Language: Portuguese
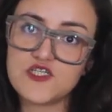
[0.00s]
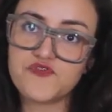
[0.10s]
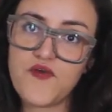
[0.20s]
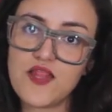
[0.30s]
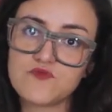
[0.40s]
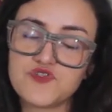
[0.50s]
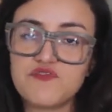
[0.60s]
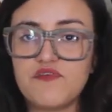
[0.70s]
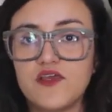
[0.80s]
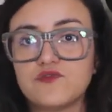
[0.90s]
eles falam de
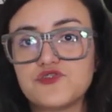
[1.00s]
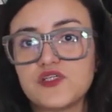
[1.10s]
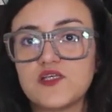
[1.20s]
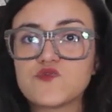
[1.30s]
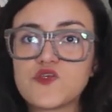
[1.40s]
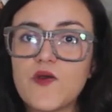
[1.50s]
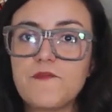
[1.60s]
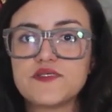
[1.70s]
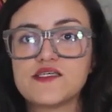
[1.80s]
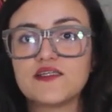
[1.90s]
eventos que não são
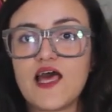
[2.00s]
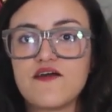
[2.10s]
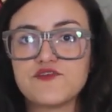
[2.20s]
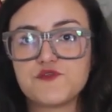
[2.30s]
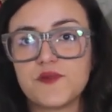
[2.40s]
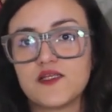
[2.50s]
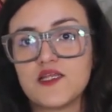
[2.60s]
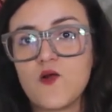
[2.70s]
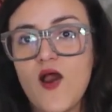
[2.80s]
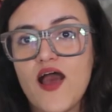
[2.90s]
representáveis pela
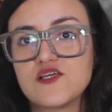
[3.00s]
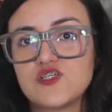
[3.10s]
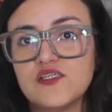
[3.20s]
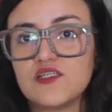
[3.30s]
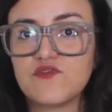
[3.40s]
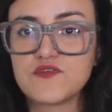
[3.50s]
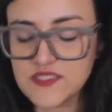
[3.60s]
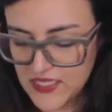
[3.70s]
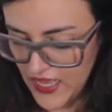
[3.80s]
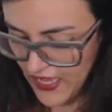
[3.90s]
linguagem, então
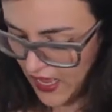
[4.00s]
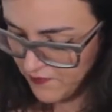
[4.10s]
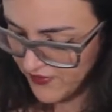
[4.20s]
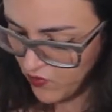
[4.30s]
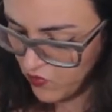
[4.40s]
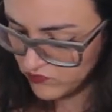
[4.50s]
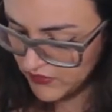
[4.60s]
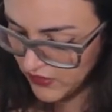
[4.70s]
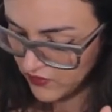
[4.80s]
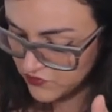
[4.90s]
você acaba
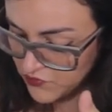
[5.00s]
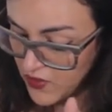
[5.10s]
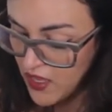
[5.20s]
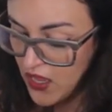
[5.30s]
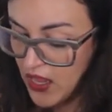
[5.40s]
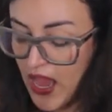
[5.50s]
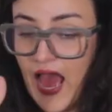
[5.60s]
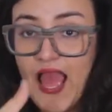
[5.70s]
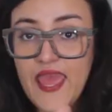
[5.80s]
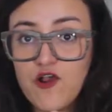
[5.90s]
encontrando
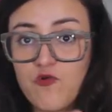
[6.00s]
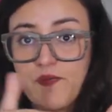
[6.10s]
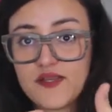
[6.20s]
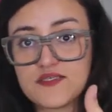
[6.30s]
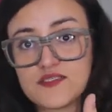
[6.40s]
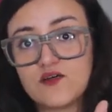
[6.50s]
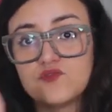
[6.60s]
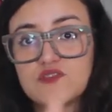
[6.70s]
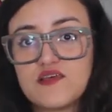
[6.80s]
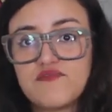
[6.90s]
a
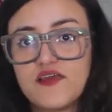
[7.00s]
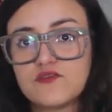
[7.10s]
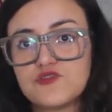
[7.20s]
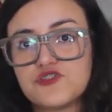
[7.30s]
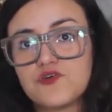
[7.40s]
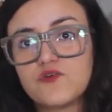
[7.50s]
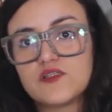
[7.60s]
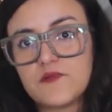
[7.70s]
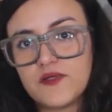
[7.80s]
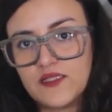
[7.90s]
recuperação dos eventos de
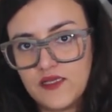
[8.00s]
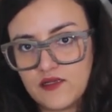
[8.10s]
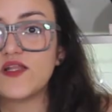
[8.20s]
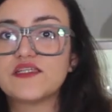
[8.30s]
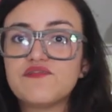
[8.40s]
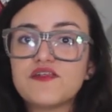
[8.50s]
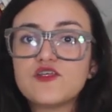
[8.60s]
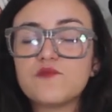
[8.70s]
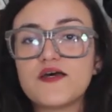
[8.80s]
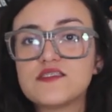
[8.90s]
outra maneira. Ele tá
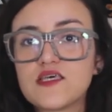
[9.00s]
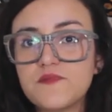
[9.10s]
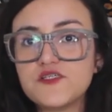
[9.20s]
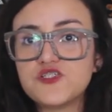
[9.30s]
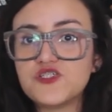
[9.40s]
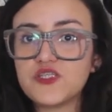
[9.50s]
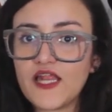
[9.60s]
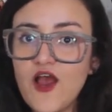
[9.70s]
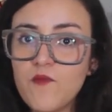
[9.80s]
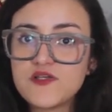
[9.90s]
falando basicamente de
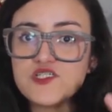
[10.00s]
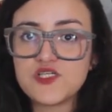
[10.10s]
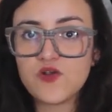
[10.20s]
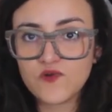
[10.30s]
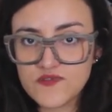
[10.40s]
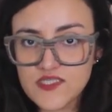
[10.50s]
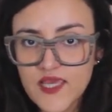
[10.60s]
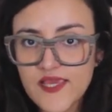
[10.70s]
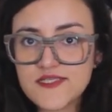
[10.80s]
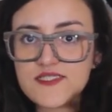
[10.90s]
trauma de
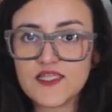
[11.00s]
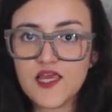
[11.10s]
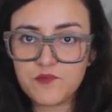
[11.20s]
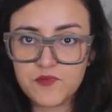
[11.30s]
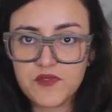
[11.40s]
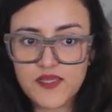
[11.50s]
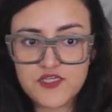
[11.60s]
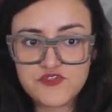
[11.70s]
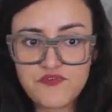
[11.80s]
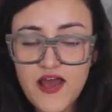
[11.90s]
inconsciente na
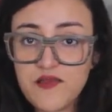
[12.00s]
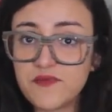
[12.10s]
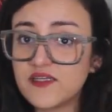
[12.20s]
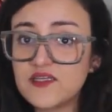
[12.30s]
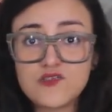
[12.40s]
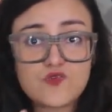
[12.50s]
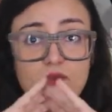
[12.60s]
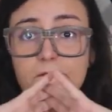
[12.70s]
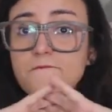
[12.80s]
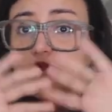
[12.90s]
República de Weimar, e isso
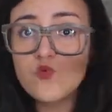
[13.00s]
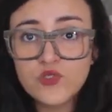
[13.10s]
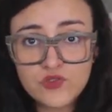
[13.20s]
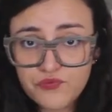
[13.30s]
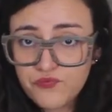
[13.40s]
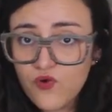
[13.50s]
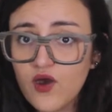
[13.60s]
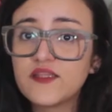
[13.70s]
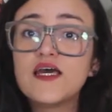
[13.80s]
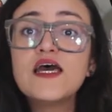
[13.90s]
é muito
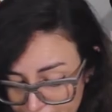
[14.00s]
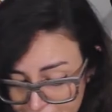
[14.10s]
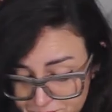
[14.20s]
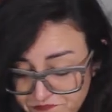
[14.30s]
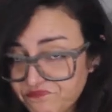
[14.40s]
foda. A ah,